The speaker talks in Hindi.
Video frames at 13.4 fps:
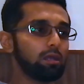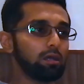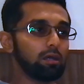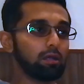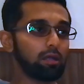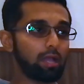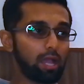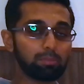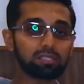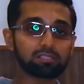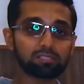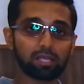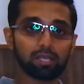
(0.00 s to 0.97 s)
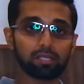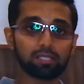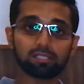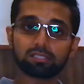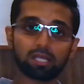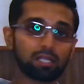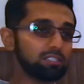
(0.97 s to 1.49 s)
हैबिट्स हैं
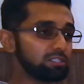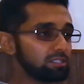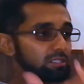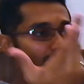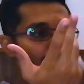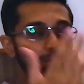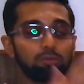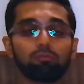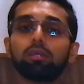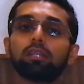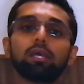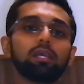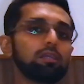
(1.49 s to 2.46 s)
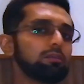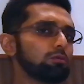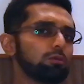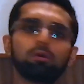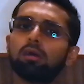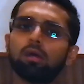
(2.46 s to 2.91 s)
ये सारी चीज़ें आपकी वही रहेंगी तो